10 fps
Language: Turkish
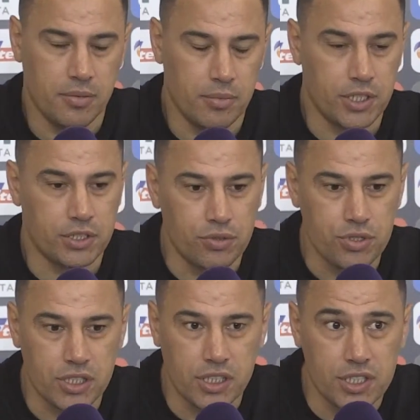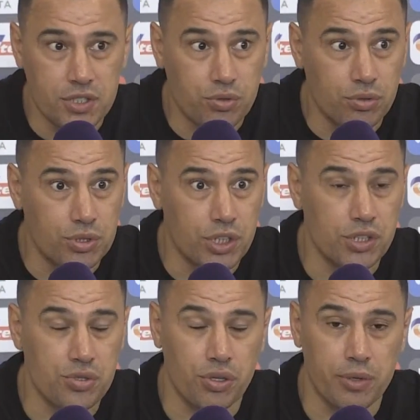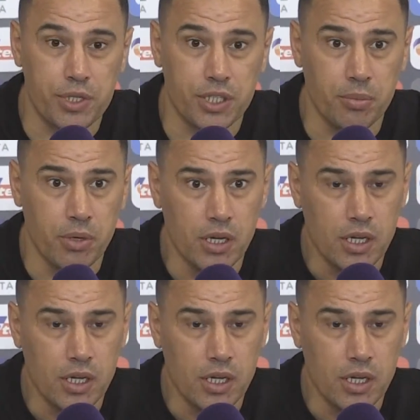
maçtan önce yayıncı kuruluşa da söylemiştim.